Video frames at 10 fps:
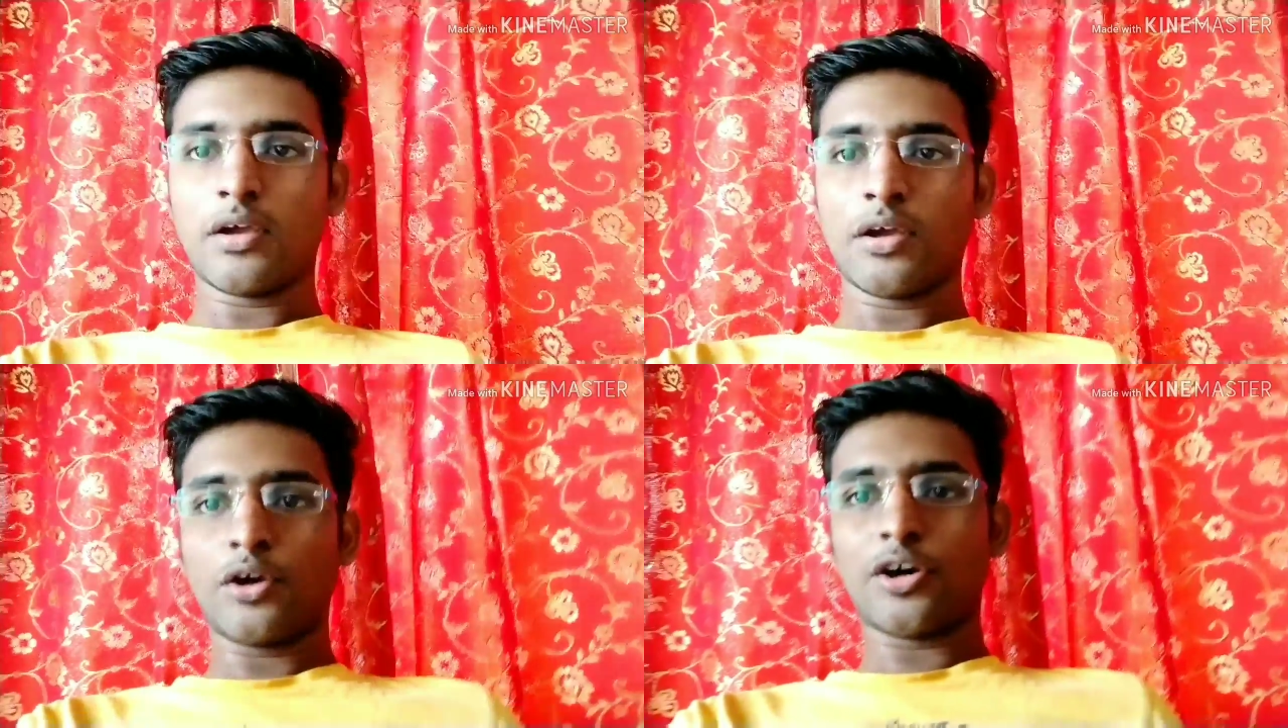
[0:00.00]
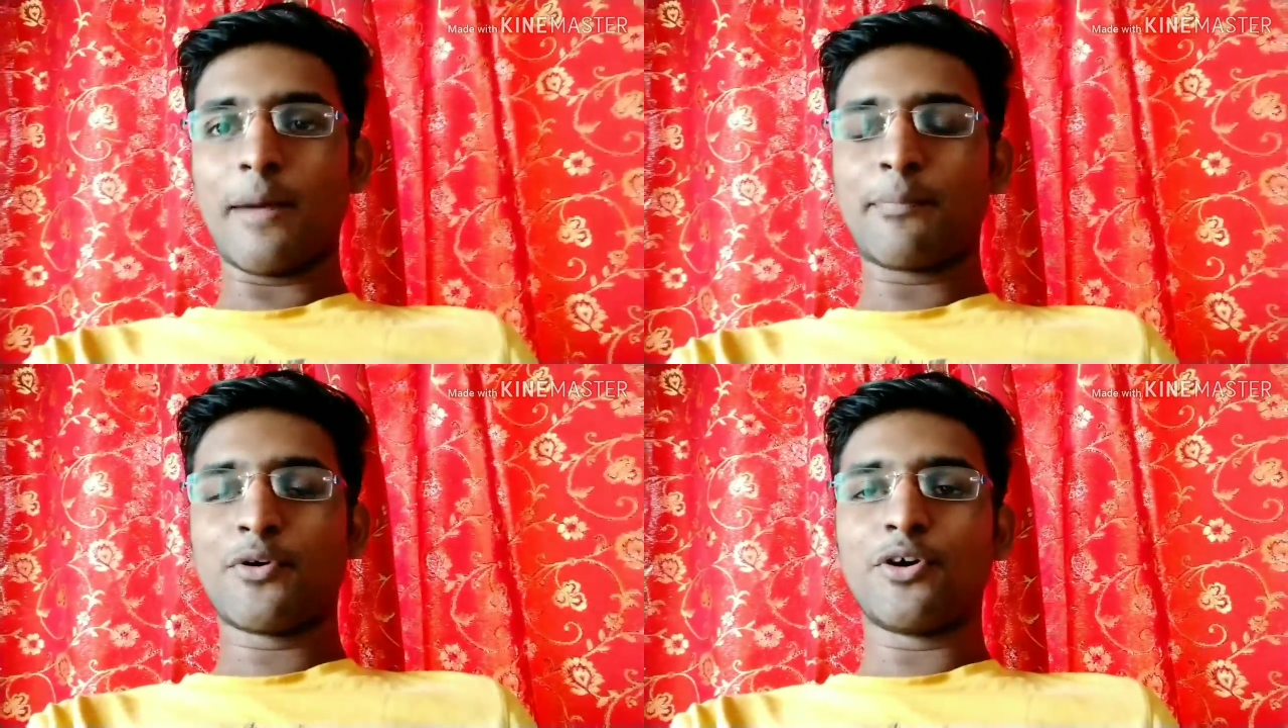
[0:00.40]
और
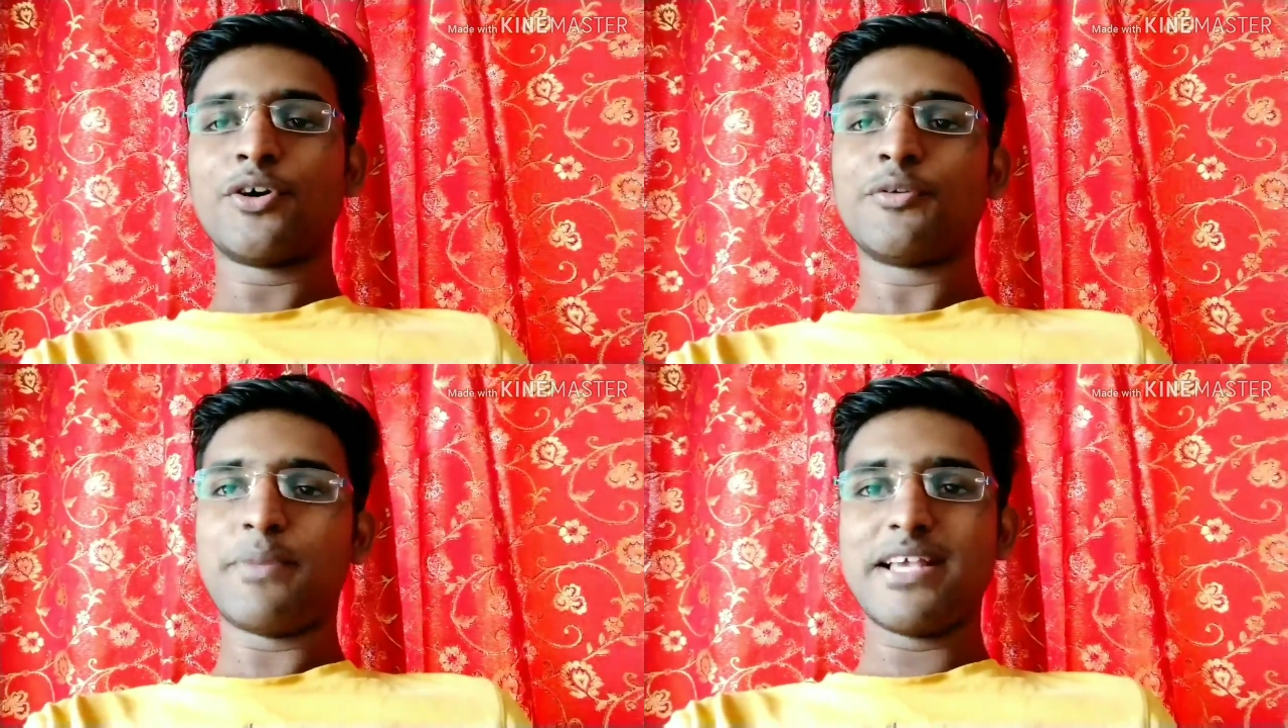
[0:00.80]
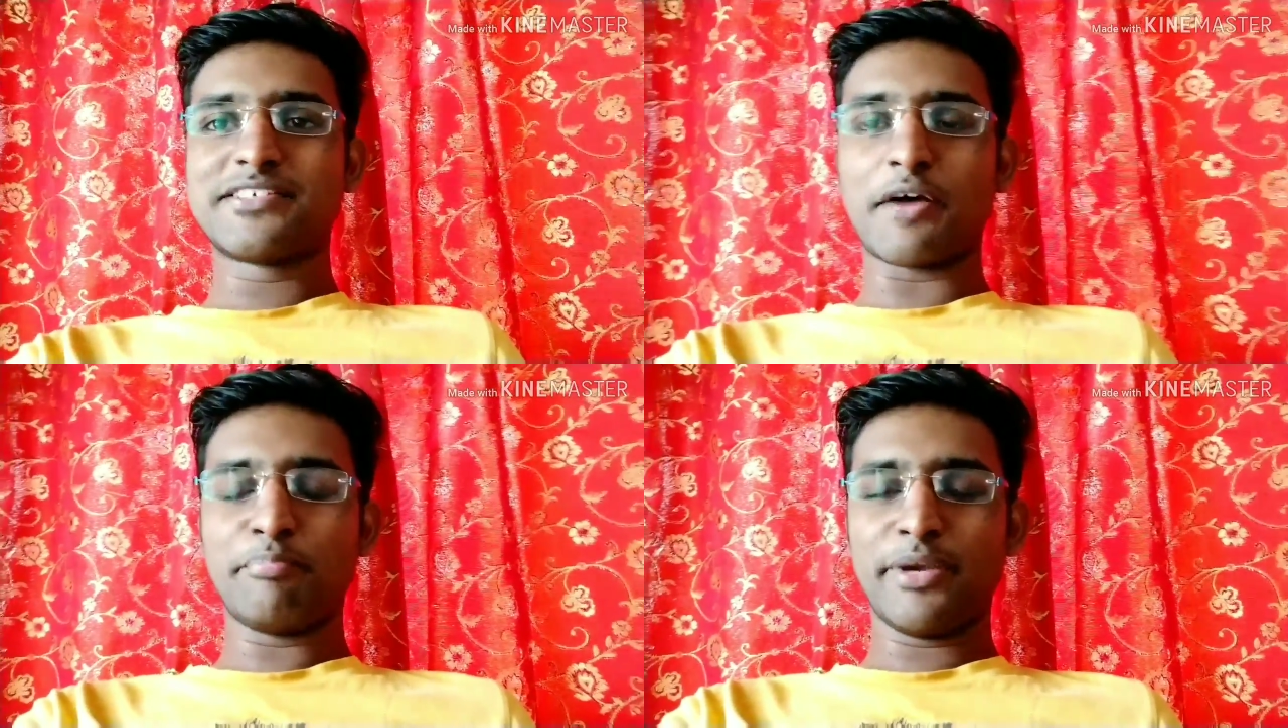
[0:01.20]
आपको पिज्जा
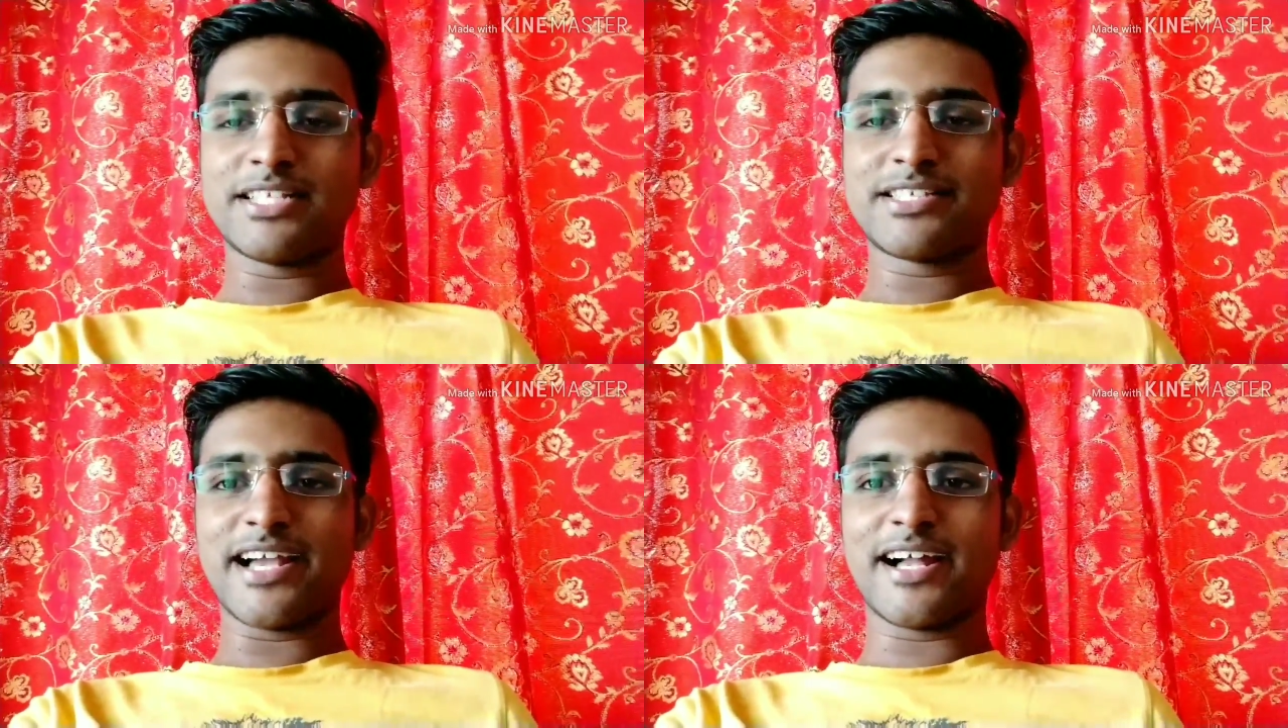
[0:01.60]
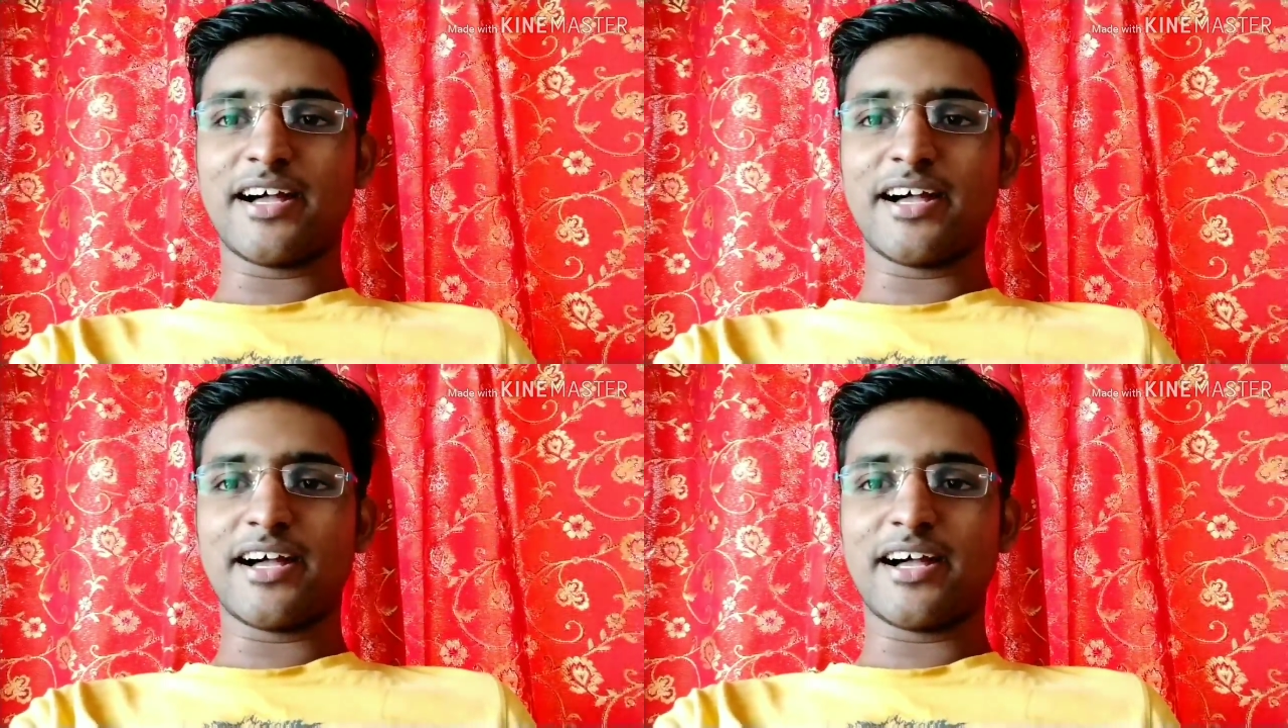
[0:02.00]
मिल जाएगा